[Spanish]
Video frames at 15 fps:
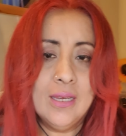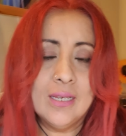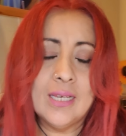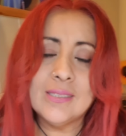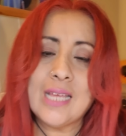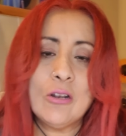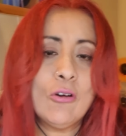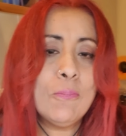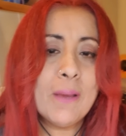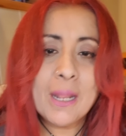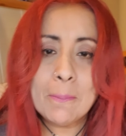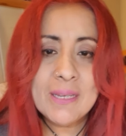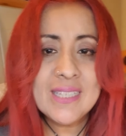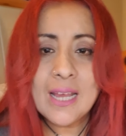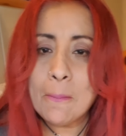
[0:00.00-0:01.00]
que es algo
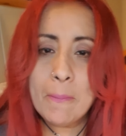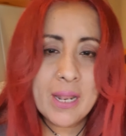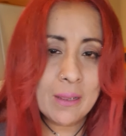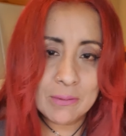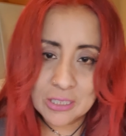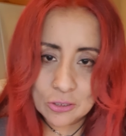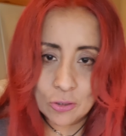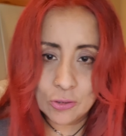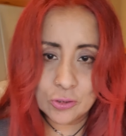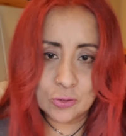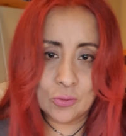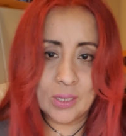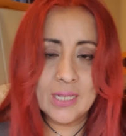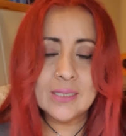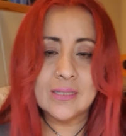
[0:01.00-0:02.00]
para mí tan
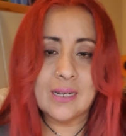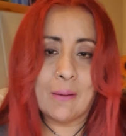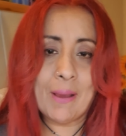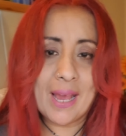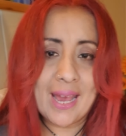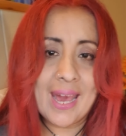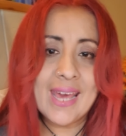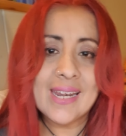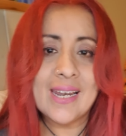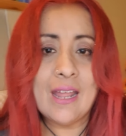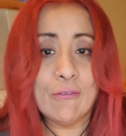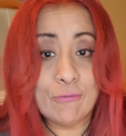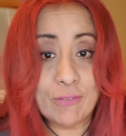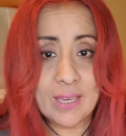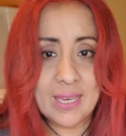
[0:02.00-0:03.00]
maravilloso, el trabajar
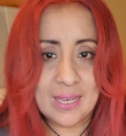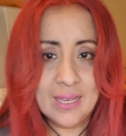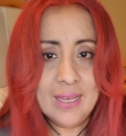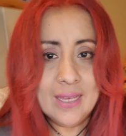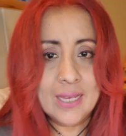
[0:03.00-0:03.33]
la fe,